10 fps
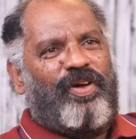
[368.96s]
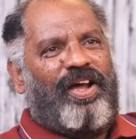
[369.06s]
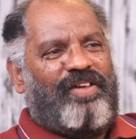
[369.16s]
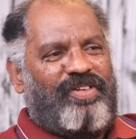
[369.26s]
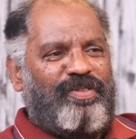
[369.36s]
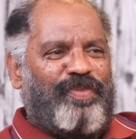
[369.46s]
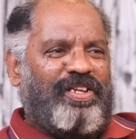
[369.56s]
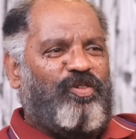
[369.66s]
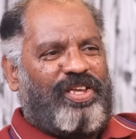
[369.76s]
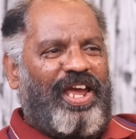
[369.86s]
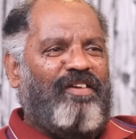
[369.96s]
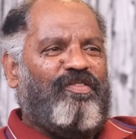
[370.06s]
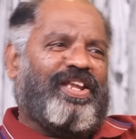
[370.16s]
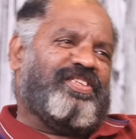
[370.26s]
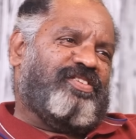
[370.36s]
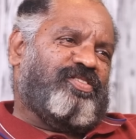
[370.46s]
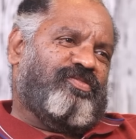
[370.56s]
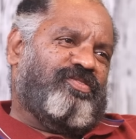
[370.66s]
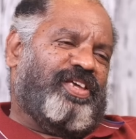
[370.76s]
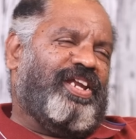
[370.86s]
அப்போ அங்கே வந்து பார்த்தீங்கன்னா ஒரு கேள்வி வரதானே
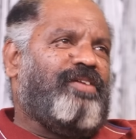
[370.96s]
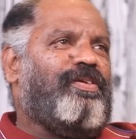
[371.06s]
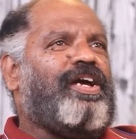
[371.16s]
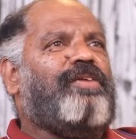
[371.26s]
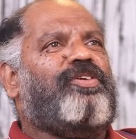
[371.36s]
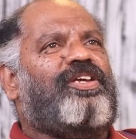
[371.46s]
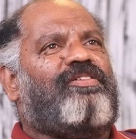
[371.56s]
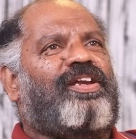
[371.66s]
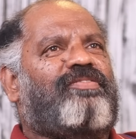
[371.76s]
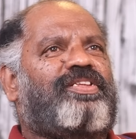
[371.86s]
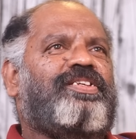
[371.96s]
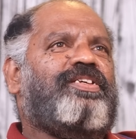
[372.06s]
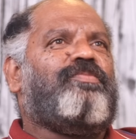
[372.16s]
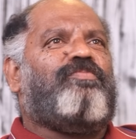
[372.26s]
செய்யும் ஏற்கனவே கனிமொழி அவர்களுக்கு வந்து